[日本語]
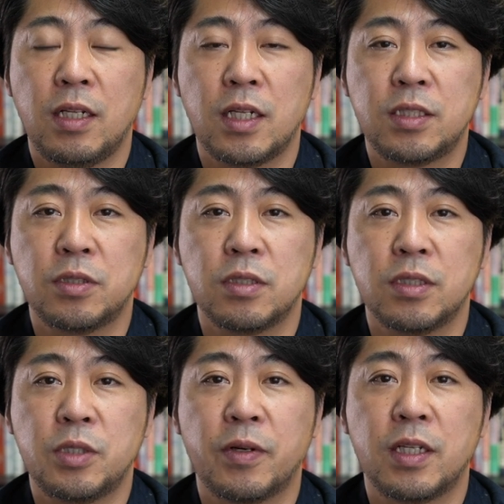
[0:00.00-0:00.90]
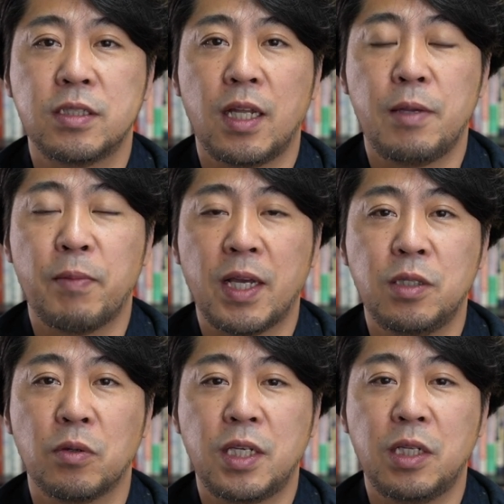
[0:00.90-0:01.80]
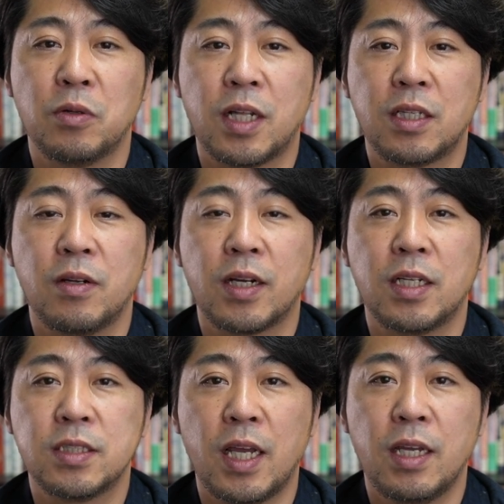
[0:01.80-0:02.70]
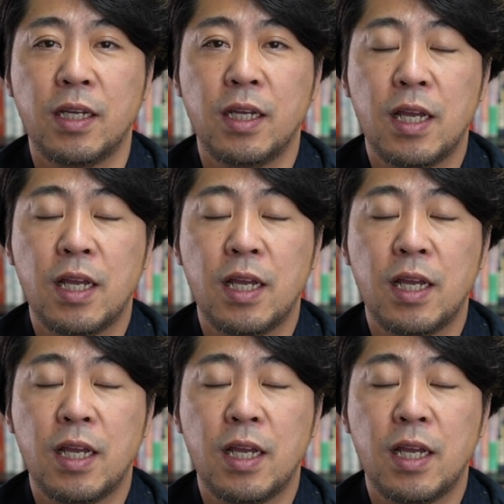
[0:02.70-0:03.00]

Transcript: リテッシュ氏はですね、今インドのヒーローになってるわけですね。